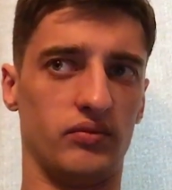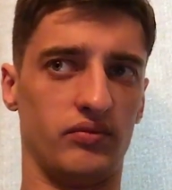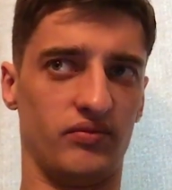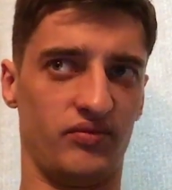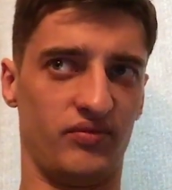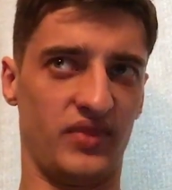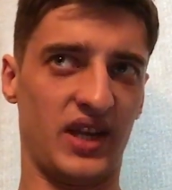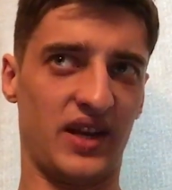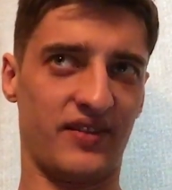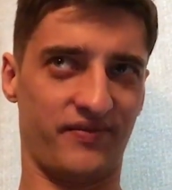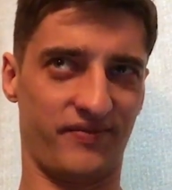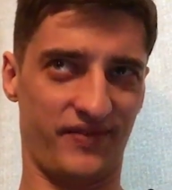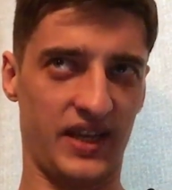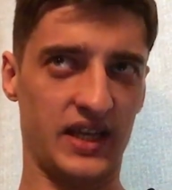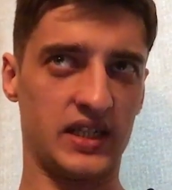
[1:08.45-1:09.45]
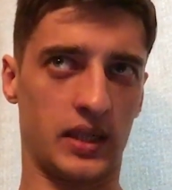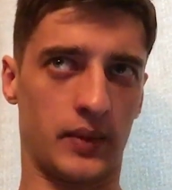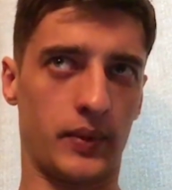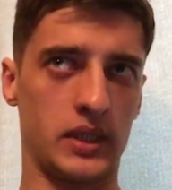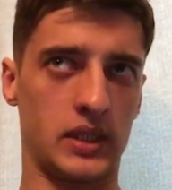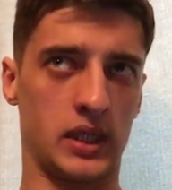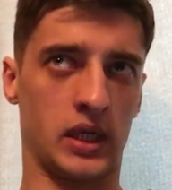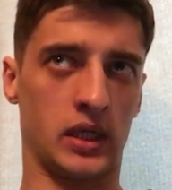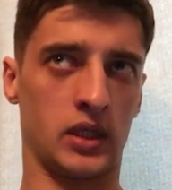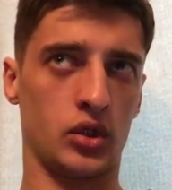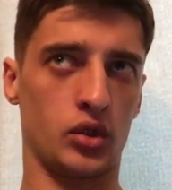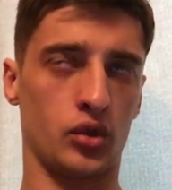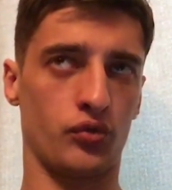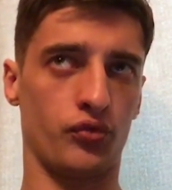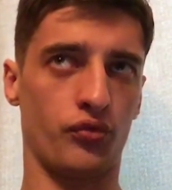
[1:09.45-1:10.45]
у меня есть опасения
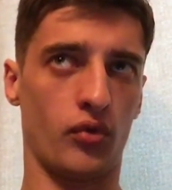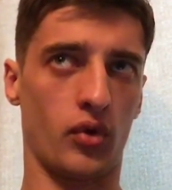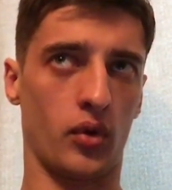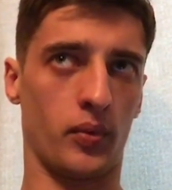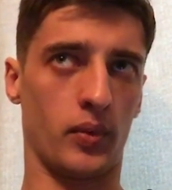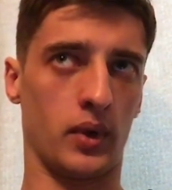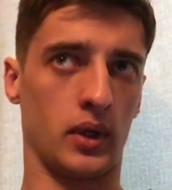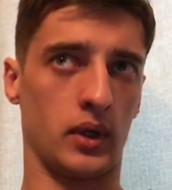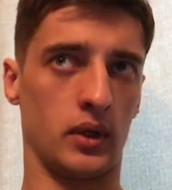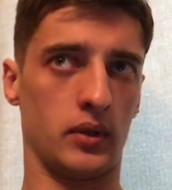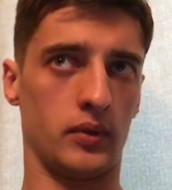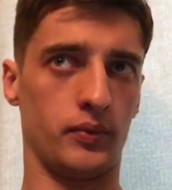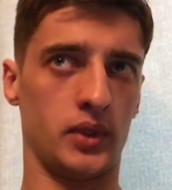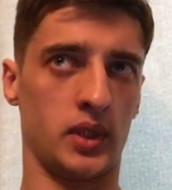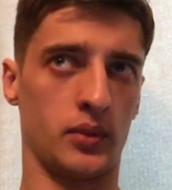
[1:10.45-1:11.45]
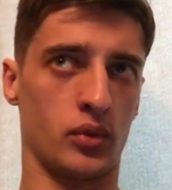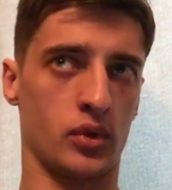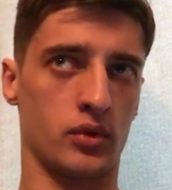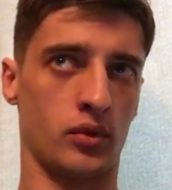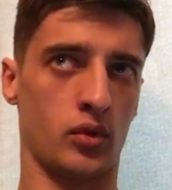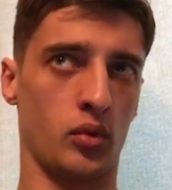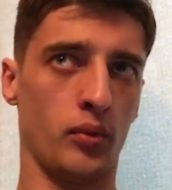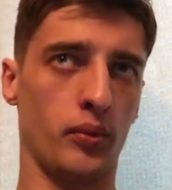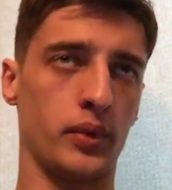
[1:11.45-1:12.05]
насчет формы Петербургского клуба,